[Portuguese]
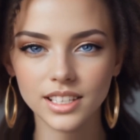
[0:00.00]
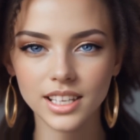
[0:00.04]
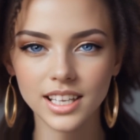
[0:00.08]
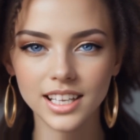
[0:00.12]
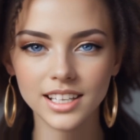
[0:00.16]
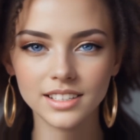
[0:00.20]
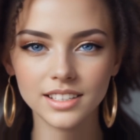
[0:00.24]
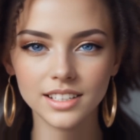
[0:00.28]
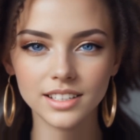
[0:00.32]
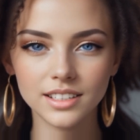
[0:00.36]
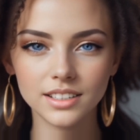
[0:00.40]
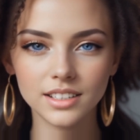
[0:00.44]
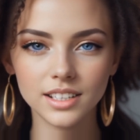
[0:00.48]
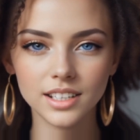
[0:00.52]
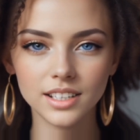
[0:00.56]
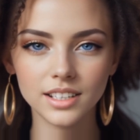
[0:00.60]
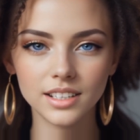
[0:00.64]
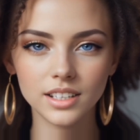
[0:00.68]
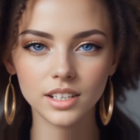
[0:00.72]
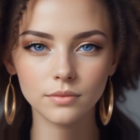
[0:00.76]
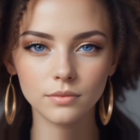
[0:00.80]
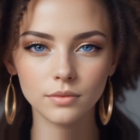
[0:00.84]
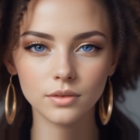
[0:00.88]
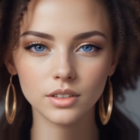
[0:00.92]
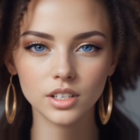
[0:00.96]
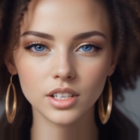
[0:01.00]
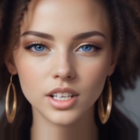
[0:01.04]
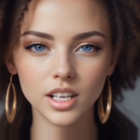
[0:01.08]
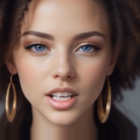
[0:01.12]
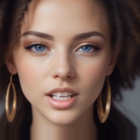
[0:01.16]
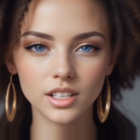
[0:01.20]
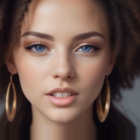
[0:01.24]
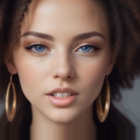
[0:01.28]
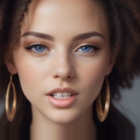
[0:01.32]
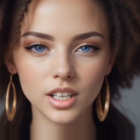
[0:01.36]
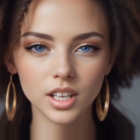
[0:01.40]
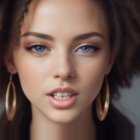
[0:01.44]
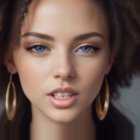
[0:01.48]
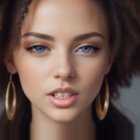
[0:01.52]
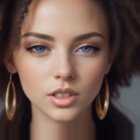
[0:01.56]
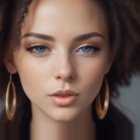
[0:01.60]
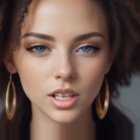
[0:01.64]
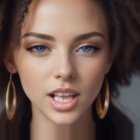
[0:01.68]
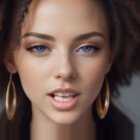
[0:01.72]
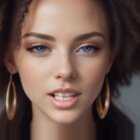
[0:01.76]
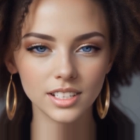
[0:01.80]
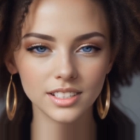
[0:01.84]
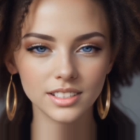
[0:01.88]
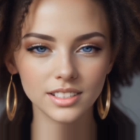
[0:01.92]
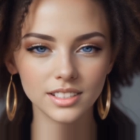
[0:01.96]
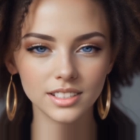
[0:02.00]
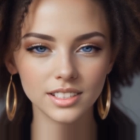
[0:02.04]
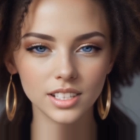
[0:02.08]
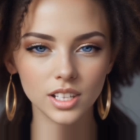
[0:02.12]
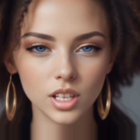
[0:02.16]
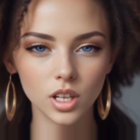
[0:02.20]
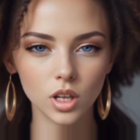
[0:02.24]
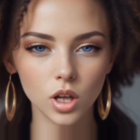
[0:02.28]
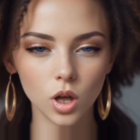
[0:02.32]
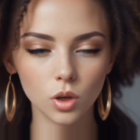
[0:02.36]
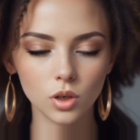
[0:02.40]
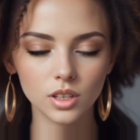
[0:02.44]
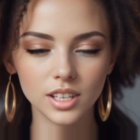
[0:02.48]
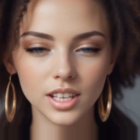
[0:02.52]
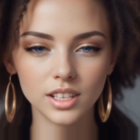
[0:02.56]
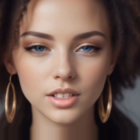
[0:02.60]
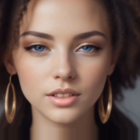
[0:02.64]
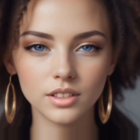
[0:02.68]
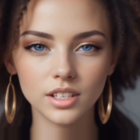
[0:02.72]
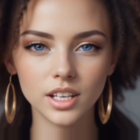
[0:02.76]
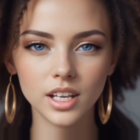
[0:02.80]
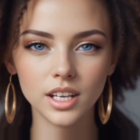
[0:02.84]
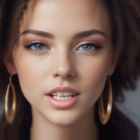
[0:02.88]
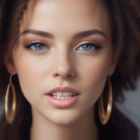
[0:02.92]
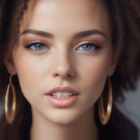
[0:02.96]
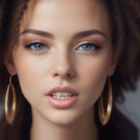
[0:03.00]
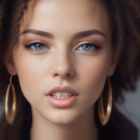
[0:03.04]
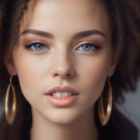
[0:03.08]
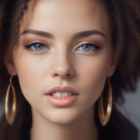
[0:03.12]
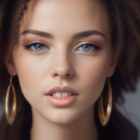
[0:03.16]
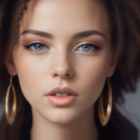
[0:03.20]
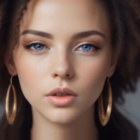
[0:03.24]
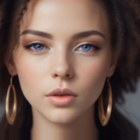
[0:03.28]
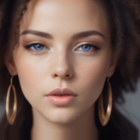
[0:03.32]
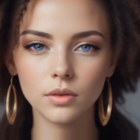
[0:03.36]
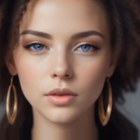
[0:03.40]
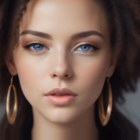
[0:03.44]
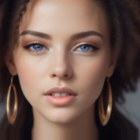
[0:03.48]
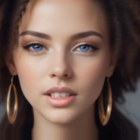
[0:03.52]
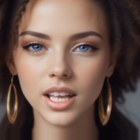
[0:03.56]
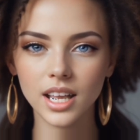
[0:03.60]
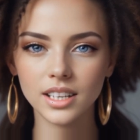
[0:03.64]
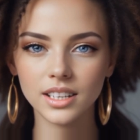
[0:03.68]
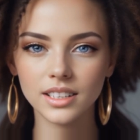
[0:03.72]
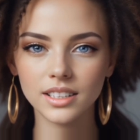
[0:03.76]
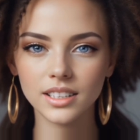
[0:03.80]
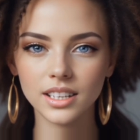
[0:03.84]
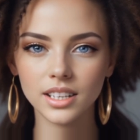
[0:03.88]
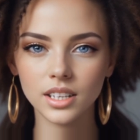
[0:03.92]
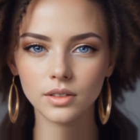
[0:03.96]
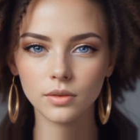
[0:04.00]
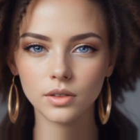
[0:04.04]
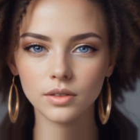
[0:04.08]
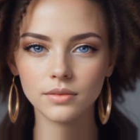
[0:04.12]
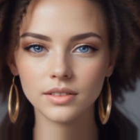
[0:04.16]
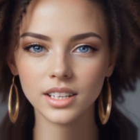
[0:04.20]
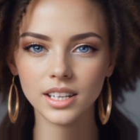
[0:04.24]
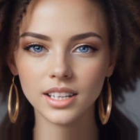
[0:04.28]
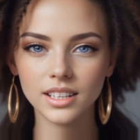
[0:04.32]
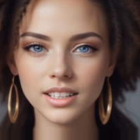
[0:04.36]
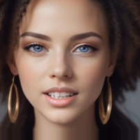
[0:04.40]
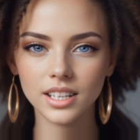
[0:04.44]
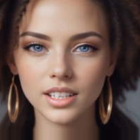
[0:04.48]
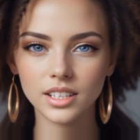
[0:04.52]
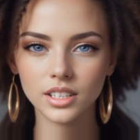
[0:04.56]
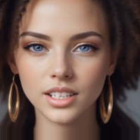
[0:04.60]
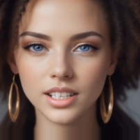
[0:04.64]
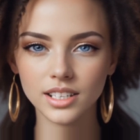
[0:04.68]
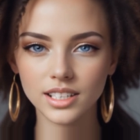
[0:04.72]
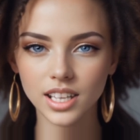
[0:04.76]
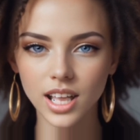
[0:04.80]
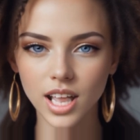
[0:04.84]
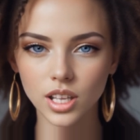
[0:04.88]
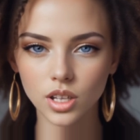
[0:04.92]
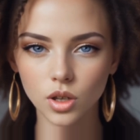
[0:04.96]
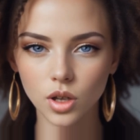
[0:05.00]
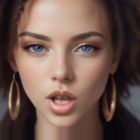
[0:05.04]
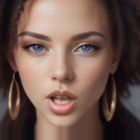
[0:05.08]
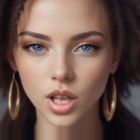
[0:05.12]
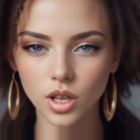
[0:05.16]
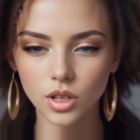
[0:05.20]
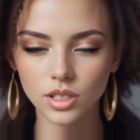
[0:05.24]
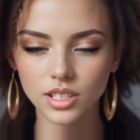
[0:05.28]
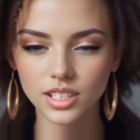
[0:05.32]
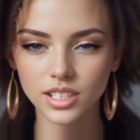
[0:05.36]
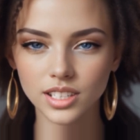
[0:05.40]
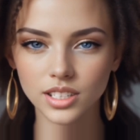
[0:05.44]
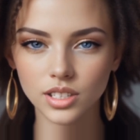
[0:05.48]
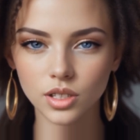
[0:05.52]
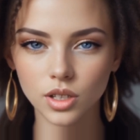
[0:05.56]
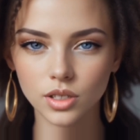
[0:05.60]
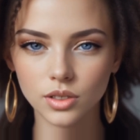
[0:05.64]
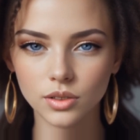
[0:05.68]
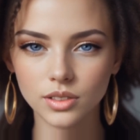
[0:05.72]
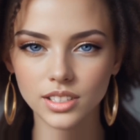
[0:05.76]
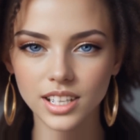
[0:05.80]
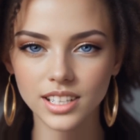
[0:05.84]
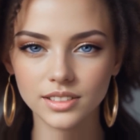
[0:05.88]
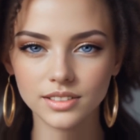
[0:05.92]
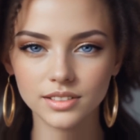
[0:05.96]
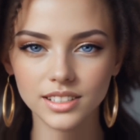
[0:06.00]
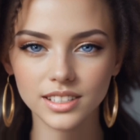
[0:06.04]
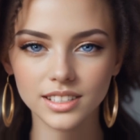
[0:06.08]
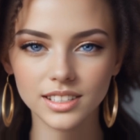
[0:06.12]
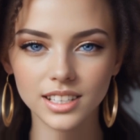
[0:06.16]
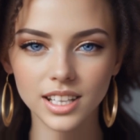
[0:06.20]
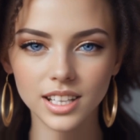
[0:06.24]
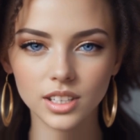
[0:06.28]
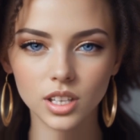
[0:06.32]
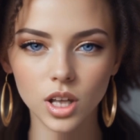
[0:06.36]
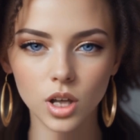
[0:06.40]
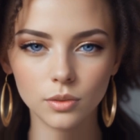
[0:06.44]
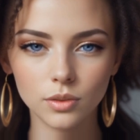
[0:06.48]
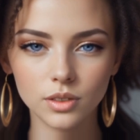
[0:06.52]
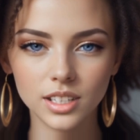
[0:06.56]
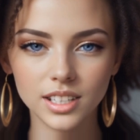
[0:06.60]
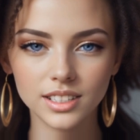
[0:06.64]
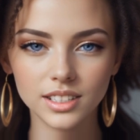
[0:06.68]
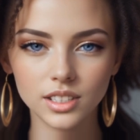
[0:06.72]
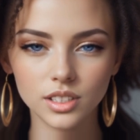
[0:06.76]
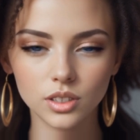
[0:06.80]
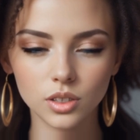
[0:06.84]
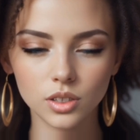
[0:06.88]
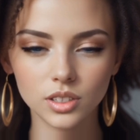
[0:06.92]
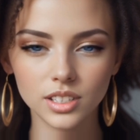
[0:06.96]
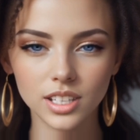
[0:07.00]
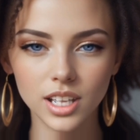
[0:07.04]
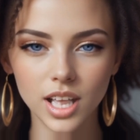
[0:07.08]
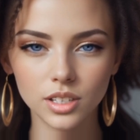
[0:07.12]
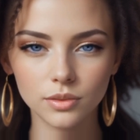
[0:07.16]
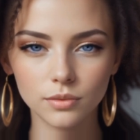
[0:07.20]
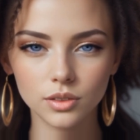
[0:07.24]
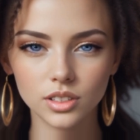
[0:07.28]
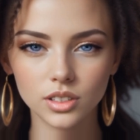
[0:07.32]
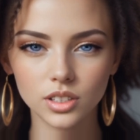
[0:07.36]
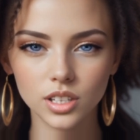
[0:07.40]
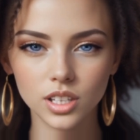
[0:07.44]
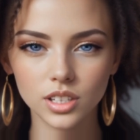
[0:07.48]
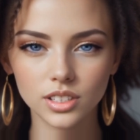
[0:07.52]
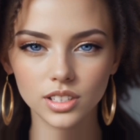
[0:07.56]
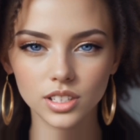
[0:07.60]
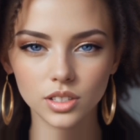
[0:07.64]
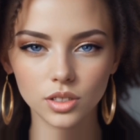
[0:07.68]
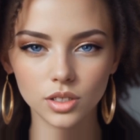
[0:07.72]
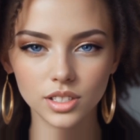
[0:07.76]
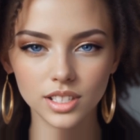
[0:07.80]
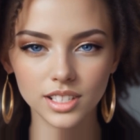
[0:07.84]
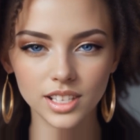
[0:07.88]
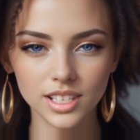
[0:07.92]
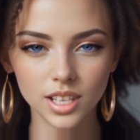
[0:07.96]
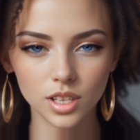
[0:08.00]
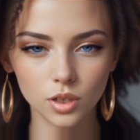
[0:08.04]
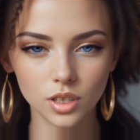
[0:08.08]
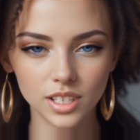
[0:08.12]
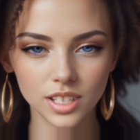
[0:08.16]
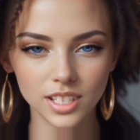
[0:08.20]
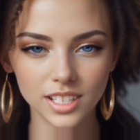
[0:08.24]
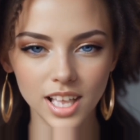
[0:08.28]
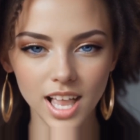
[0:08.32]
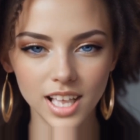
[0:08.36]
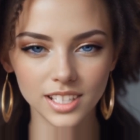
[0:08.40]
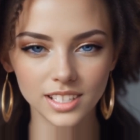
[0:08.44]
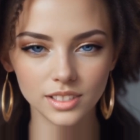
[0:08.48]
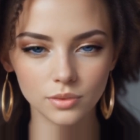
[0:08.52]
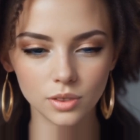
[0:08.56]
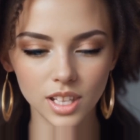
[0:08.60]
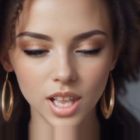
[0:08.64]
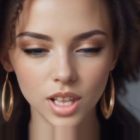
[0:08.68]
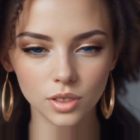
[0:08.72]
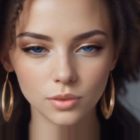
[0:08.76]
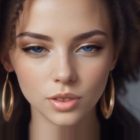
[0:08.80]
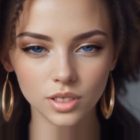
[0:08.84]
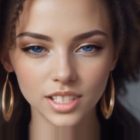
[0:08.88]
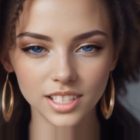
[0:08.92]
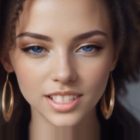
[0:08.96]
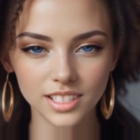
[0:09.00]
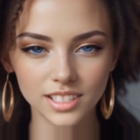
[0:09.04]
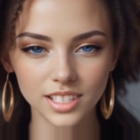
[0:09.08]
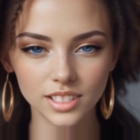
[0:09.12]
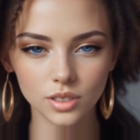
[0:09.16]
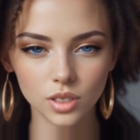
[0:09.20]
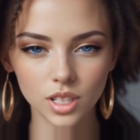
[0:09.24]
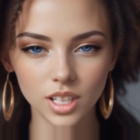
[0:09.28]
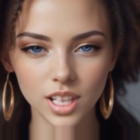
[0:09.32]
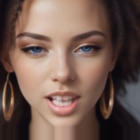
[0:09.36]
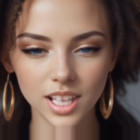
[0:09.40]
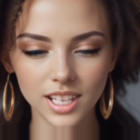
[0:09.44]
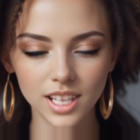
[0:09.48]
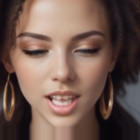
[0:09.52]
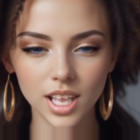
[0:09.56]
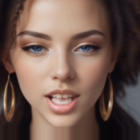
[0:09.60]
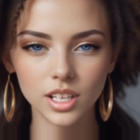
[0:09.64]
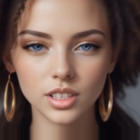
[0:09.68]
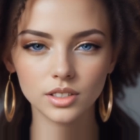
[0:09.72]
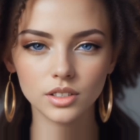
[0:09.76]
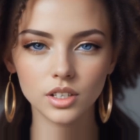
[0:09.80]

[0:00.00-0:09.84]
Existem exemplos disso em nosso país, como nas votações sobre mudanças na Previdência Social, onde grupos defenderam a ampliação do tempo de contribuição e idade para a aposentadoria,